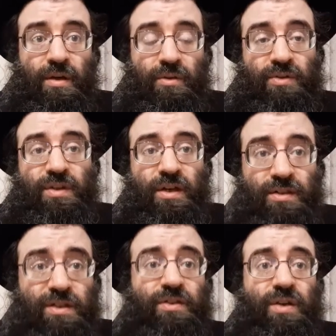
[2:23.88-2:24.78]
То есть
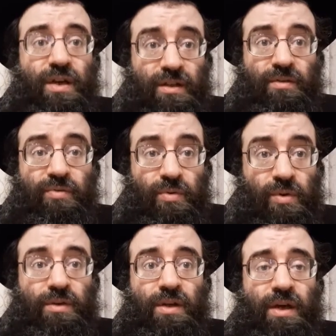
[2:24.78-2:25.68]
теоретически этот
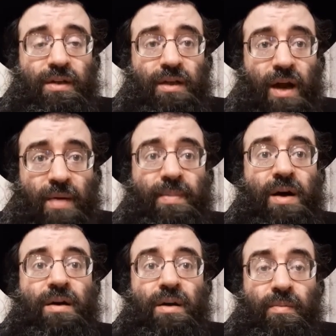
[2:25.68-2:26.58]
вход, да, эта
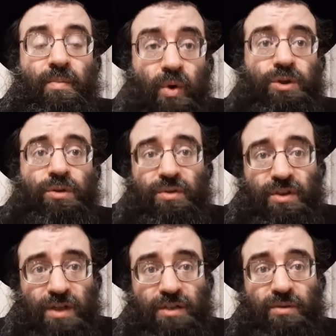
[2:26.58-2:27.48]
рама может
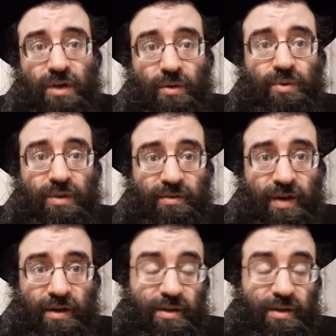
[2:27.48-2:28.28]
удержать хоть какую-то дверь.